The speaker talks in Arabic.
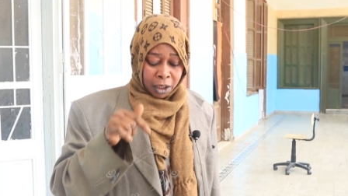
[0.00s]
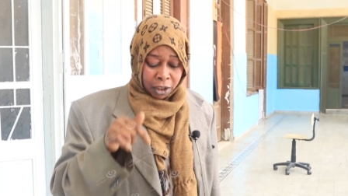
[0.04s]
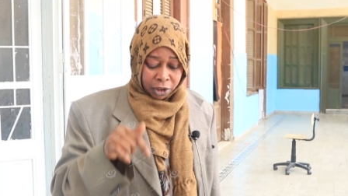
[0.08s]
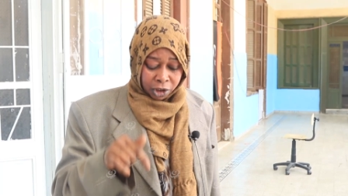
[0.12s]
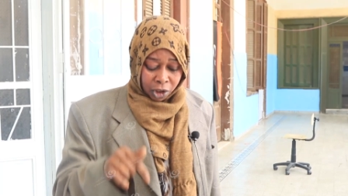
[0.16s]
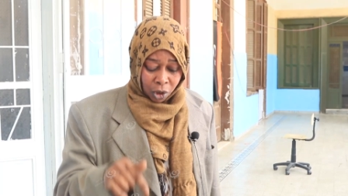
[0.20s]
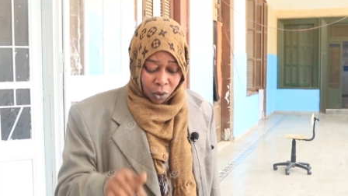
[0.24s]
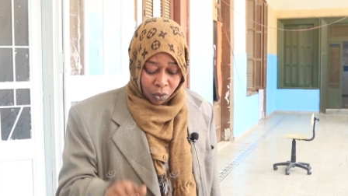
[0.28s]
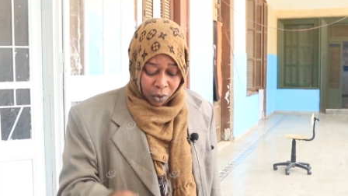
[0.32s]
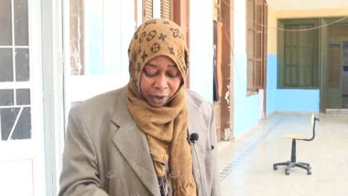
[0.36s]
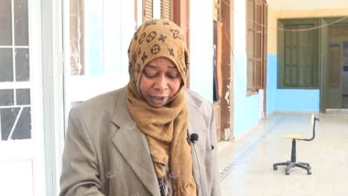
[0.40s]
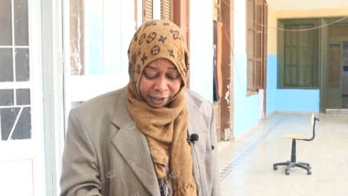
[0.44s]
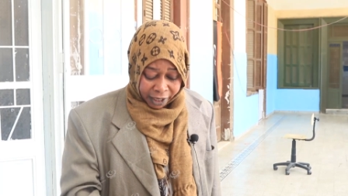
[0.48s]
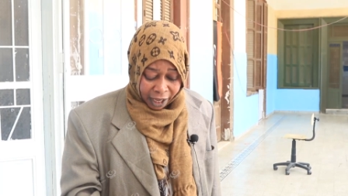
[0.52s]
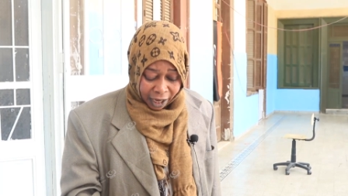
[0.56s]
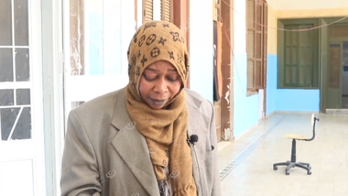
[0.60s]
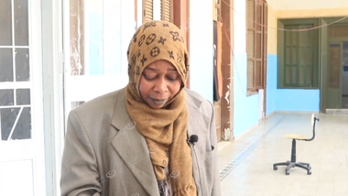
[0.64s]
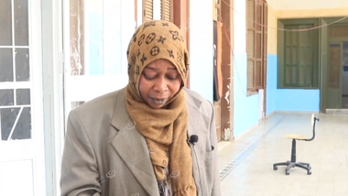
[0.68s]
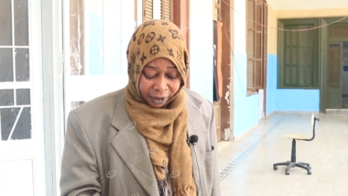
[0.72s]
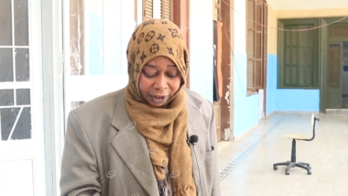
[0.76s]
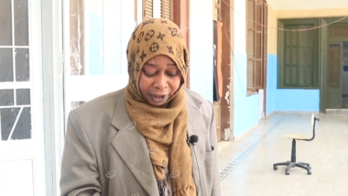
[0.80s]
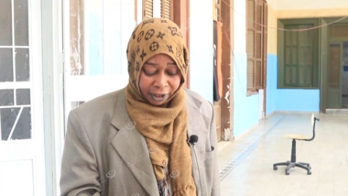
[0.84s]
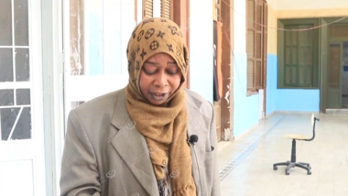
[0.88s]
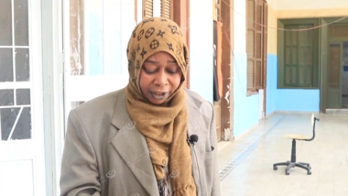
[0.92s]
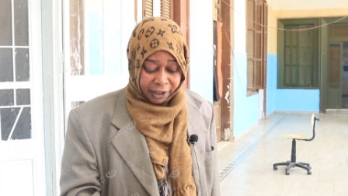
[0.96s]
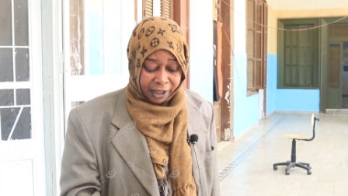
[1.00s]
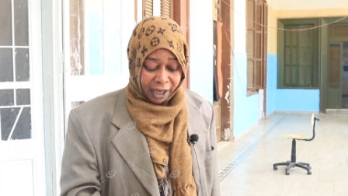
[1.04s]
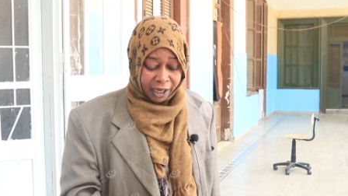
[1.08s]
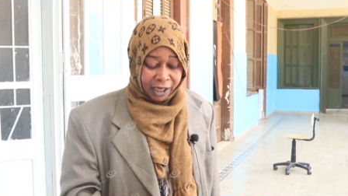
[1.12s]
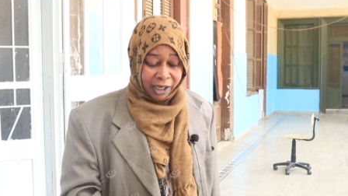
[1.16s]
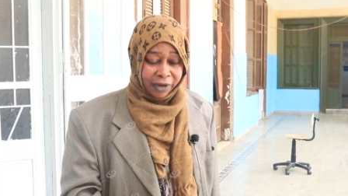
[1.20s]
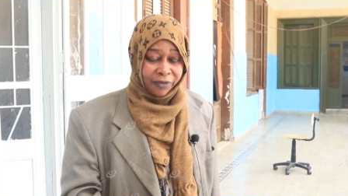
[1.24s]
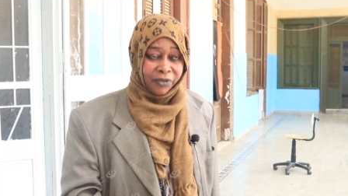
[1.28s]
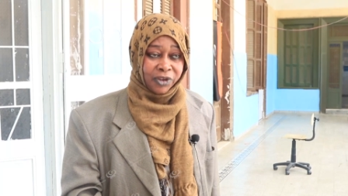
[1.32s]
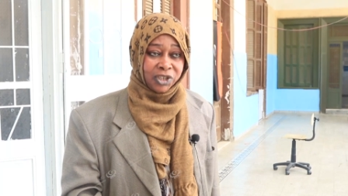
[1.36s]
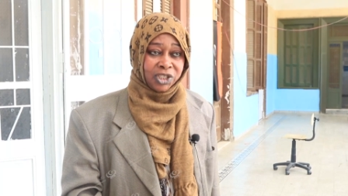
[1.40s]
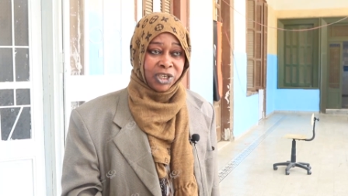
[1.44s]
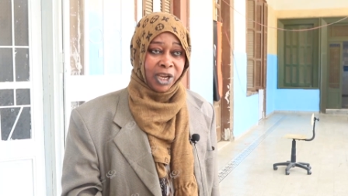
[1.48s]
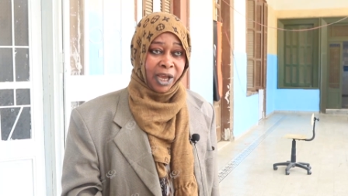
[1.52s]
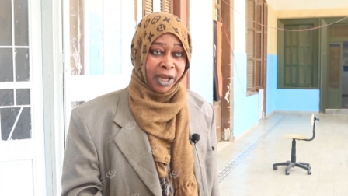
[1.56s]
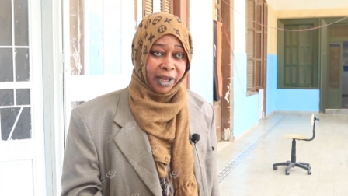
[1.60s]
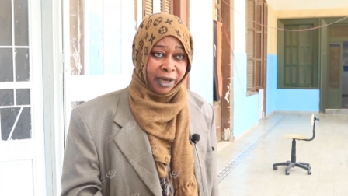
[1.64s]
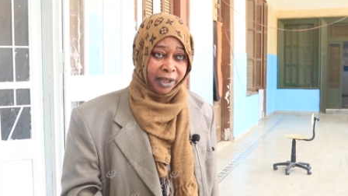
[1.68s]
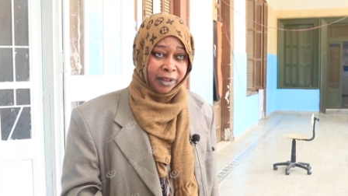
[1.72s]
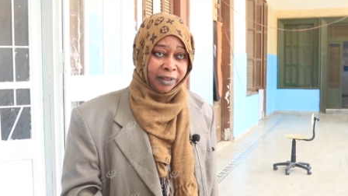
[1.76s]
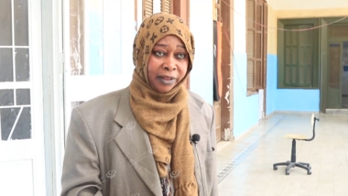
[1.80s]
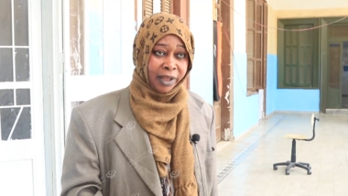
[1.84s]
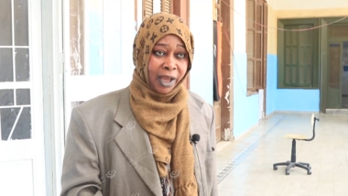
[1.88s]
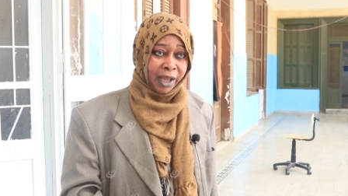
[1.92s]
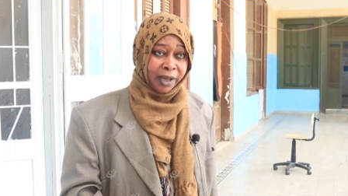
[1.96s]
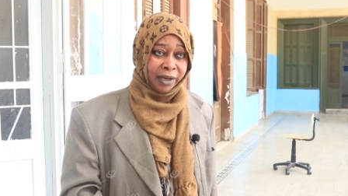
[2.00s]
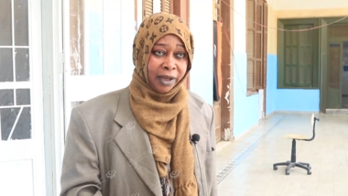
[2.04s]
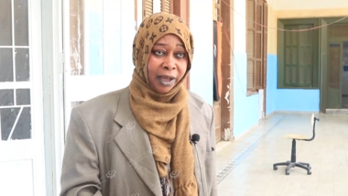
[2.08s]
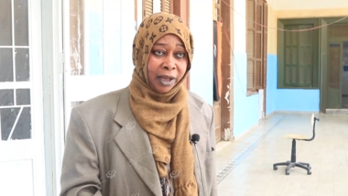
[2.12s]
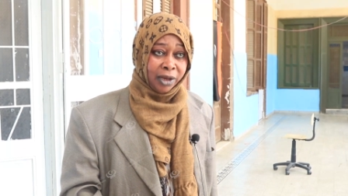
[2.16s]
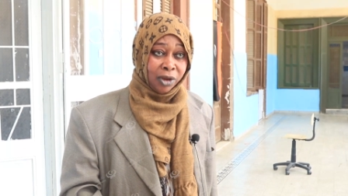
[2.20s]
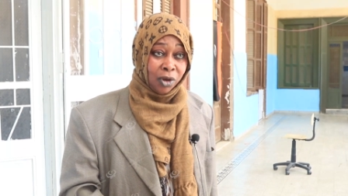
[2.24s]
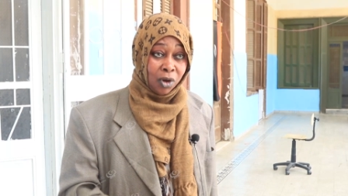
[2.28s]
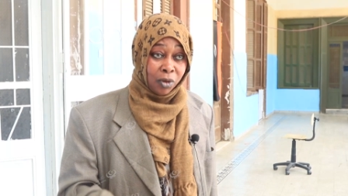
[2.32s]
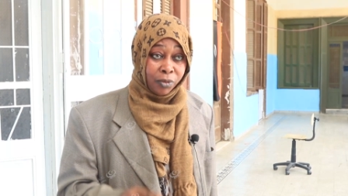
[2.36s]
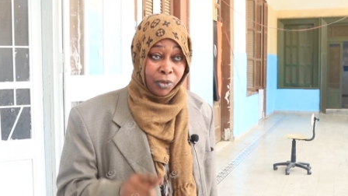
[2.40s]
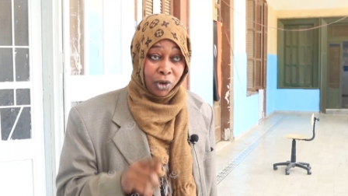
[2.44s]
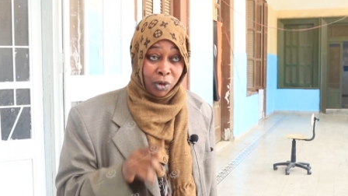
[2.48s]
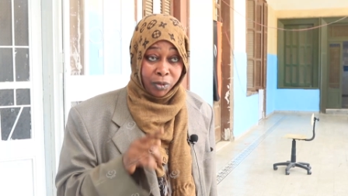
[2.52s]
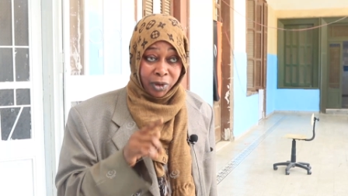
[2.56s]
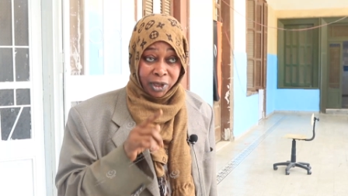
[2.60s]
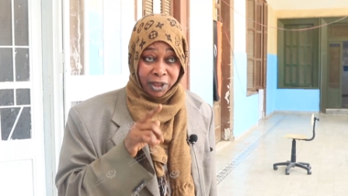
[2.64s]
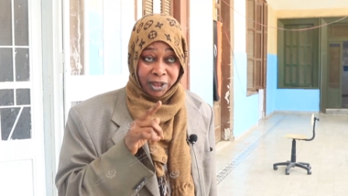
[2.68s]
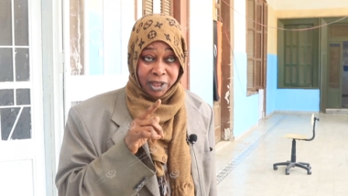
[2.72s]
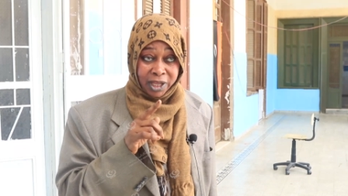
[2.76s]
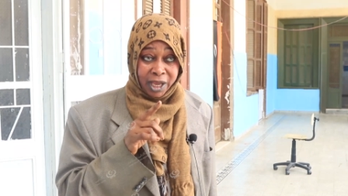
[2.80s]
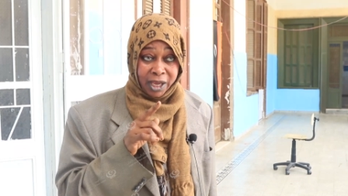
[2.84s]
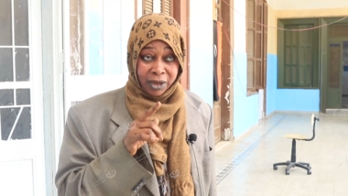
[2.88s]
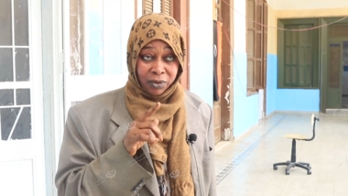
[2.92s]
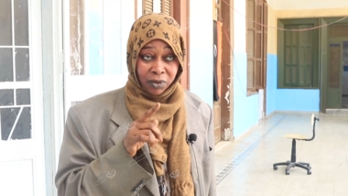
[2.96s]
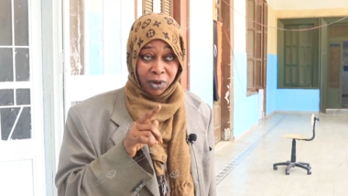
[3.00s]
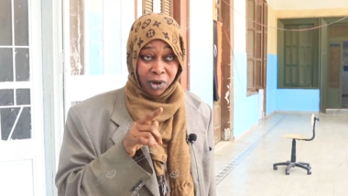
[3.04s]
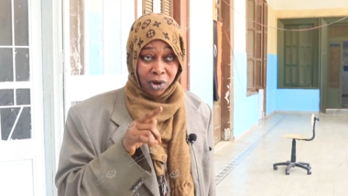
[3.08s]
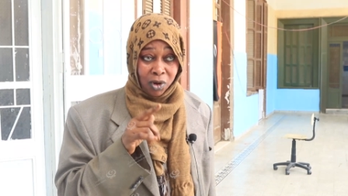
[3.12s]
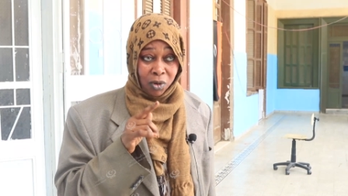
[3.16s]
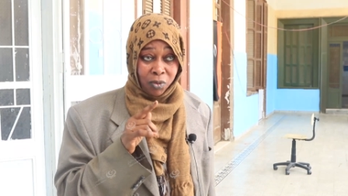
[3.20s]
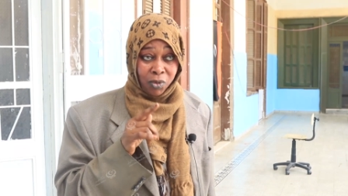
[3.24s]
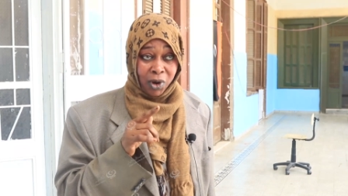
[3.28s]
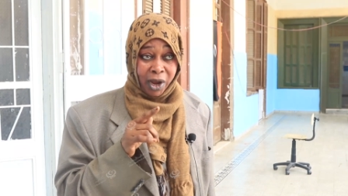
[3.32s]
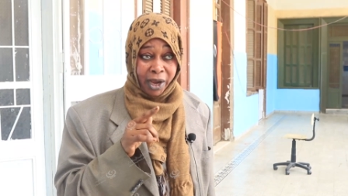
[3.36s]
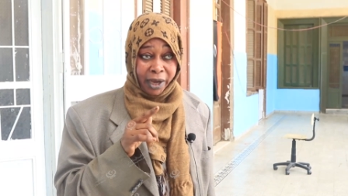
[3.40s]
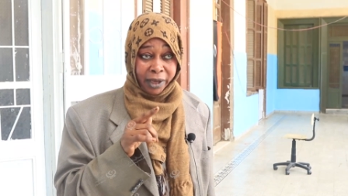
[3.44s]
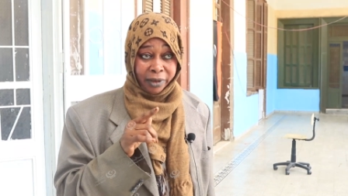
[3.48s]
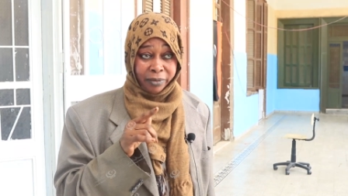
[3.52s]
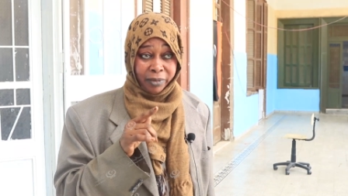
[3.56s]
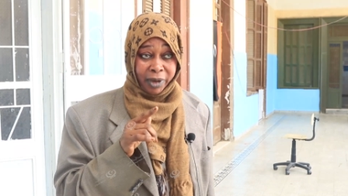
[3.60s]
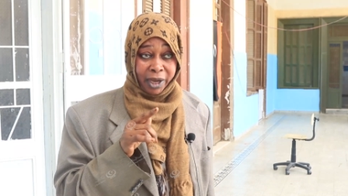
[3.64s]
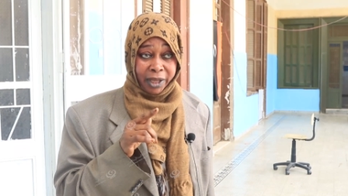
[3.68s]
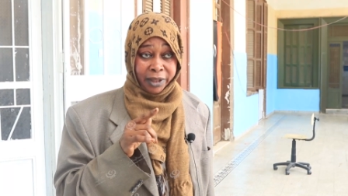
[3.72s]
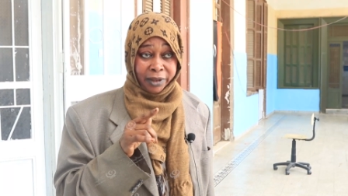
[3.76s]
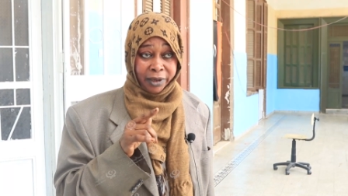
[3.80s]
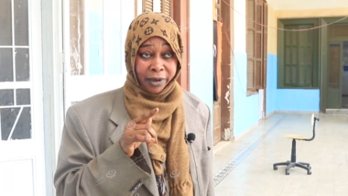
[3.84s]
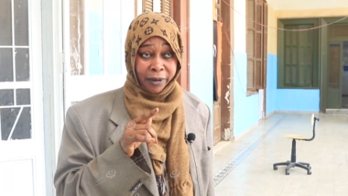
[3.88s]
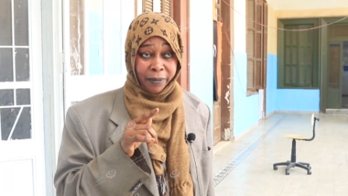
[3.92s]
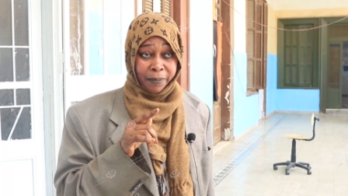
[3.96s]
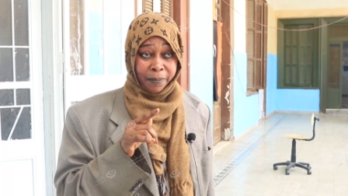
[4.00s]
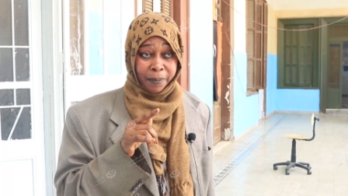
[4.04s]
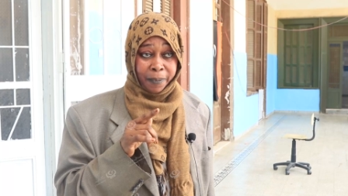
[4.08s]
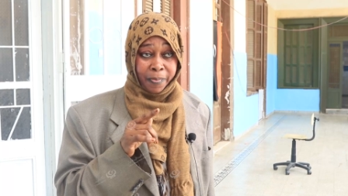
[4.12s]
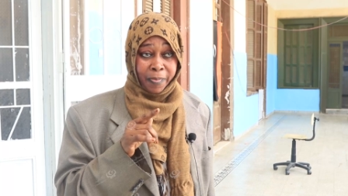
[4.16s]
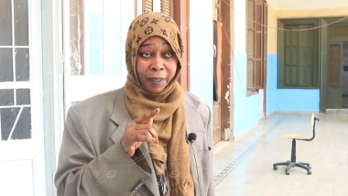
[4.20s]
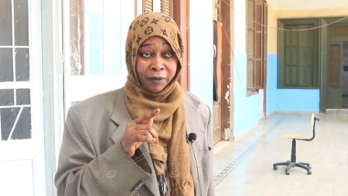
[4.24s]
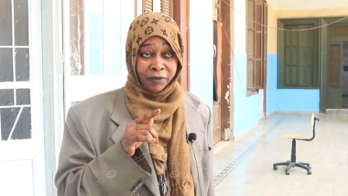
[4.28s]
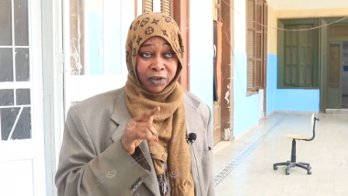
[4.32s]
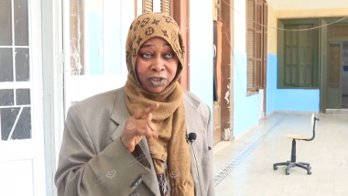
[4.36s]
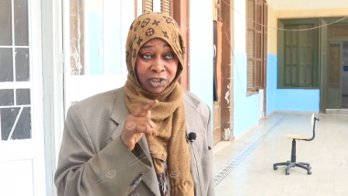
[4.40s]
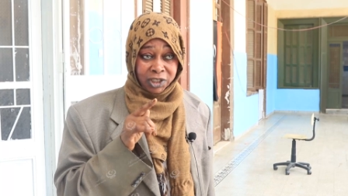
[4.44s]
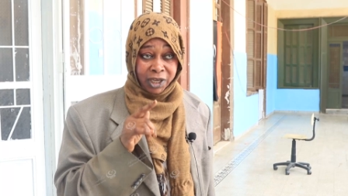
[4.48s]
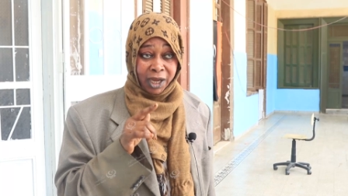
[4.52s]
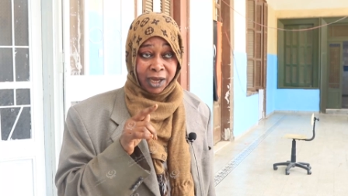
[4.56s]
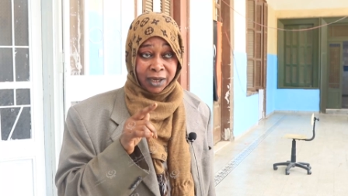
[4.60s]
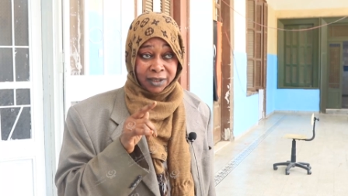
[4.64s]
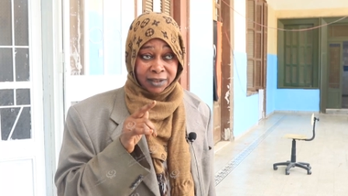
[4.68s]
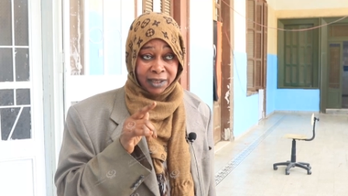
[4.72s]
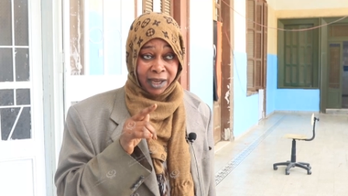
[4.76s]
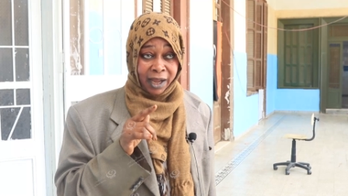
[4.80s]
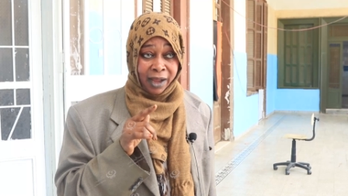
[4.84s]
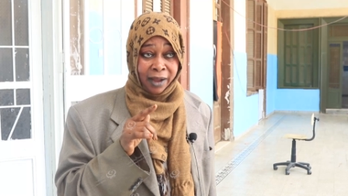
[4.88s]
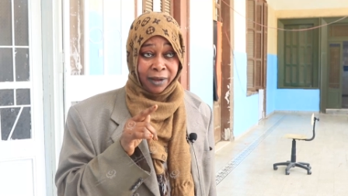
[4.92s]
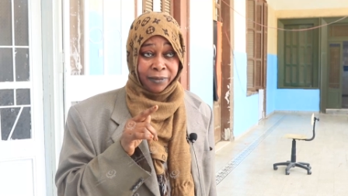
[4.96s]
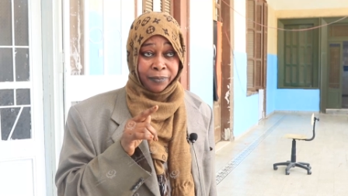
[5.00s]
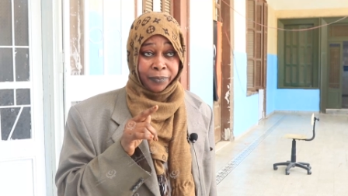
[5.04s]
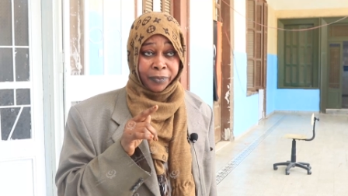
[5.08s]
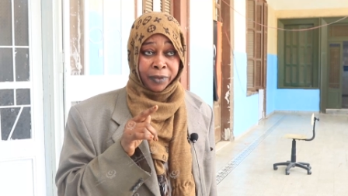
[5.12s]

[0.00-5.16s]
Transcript: تو دابا احنا داخلين في الشهر الثاني اليوم يوم اثنين ولا يوم واحد ما ادري في الشهر صح